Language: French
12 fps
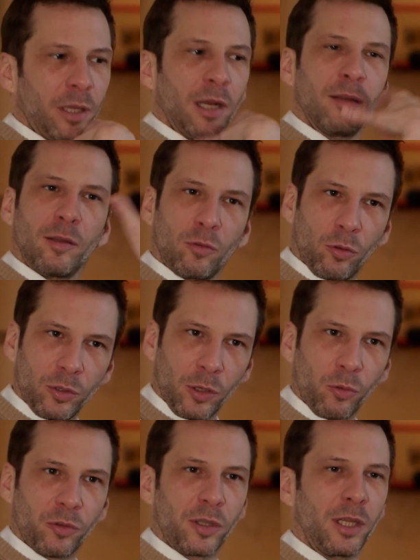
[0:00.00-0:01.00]
avec
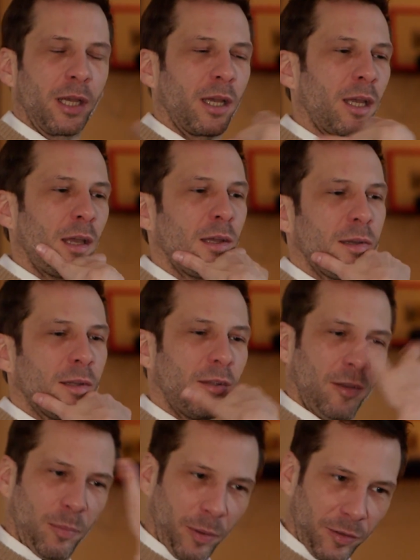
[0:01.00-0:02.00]
Gainsbourg son obsession de faire
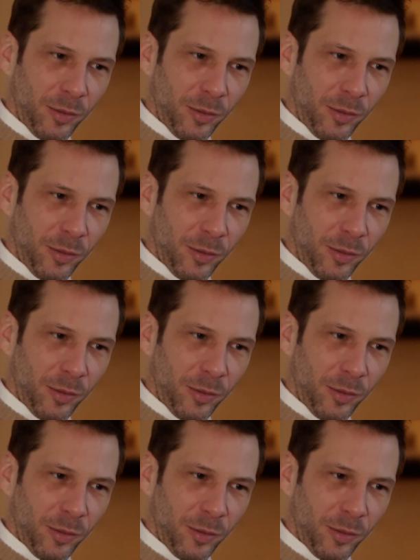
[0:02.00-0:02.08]
chanter les